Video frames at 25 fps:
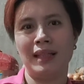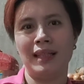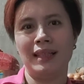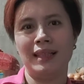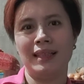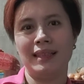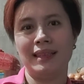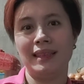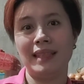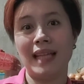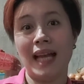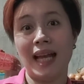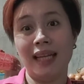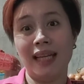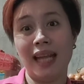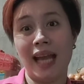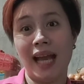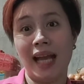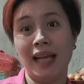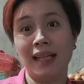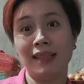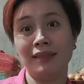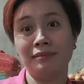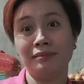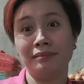
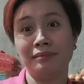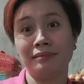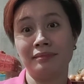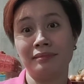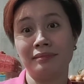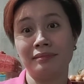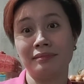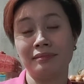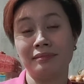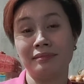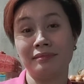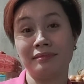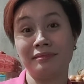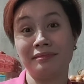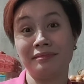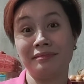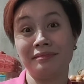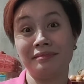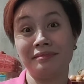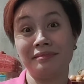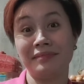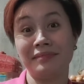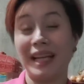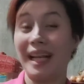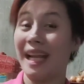Sana,
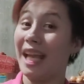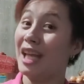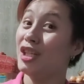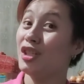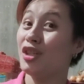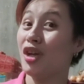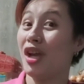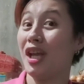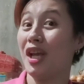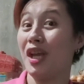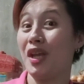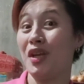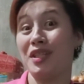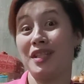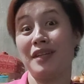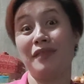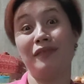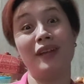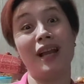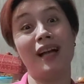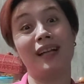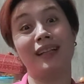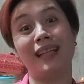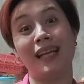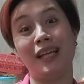nag-enjoy kayo sa
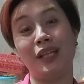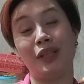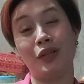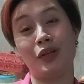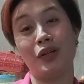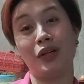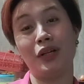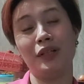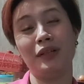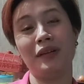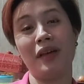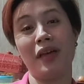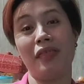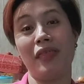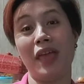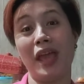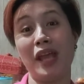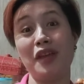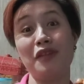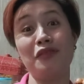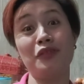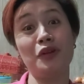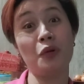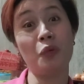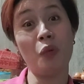vlog na ito.
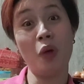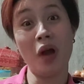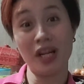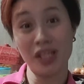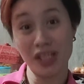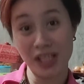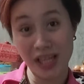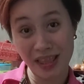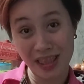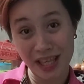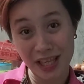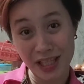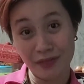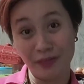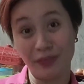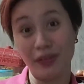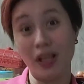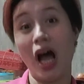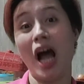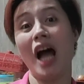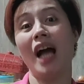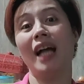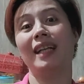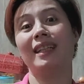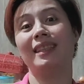Thank you for watching this
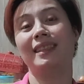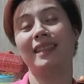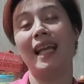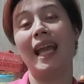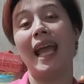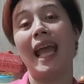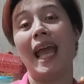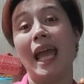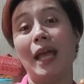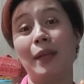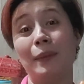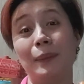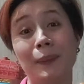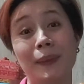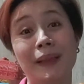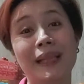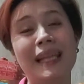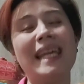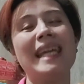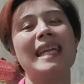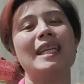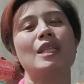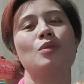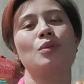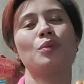vlog. And
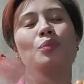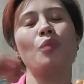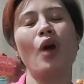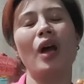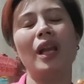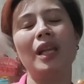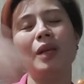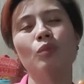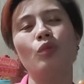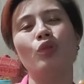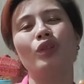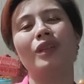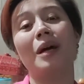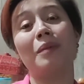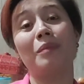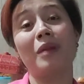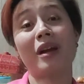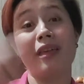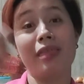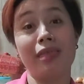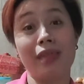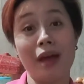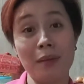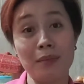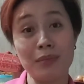please, huwag mo kalimutang
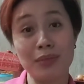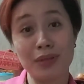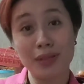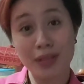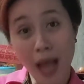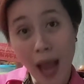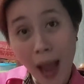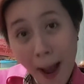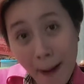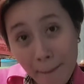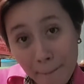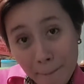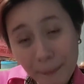mag-thumbs up